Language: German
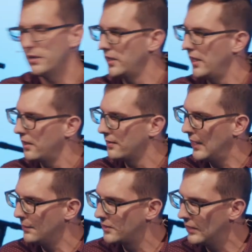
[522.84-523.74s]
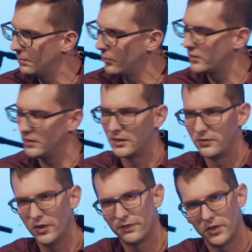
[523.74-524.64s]
Und eigentlich ab dem Zeitpunkt waren die
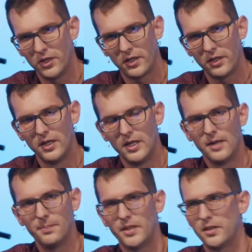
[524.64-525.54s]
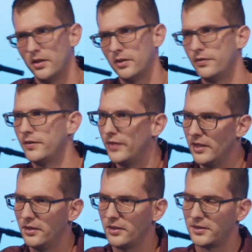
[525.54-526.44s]
zwei Völker miteinander
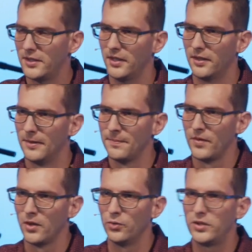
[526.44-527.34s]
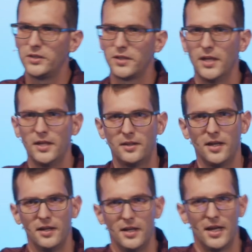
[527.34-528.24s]
verfindet. Gewesen. Und die
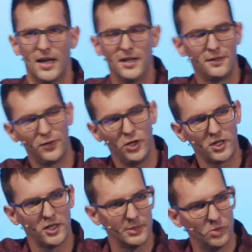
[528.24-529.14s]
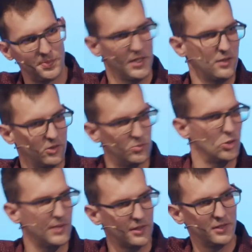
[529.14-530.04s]
Israeliten haben nicht Freude an den Moabiter und
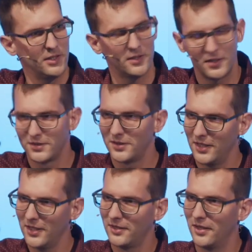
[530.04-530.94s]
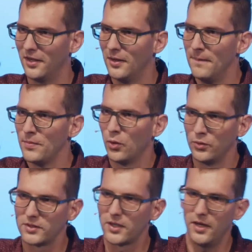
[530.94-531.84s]
Moabiter nicht an den Israeliten.
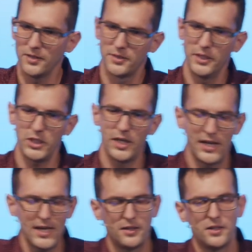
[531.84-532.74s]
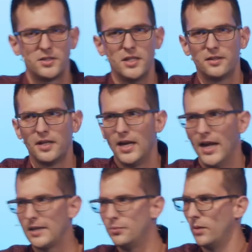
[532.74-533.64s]
Und das Krasse ist, in Richterzeit
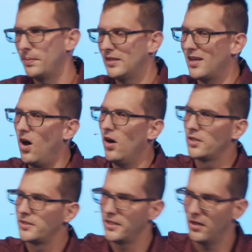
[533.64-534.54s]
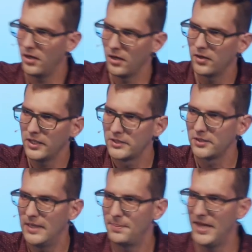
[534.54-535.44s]
haben die Moabiter 18 Jahre lang
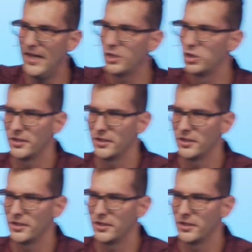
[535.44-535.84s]
Israel beherrscht.